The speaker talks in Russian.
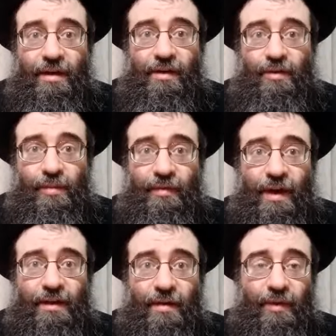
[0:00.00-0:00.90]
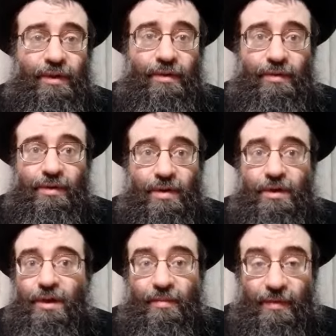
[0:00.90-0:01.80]
если убивает кого-то, это уже
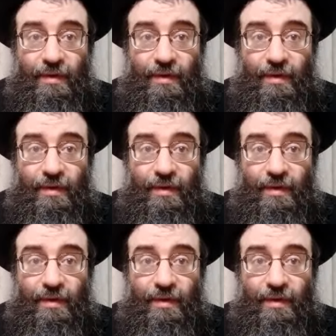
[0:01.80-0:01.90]
слишком.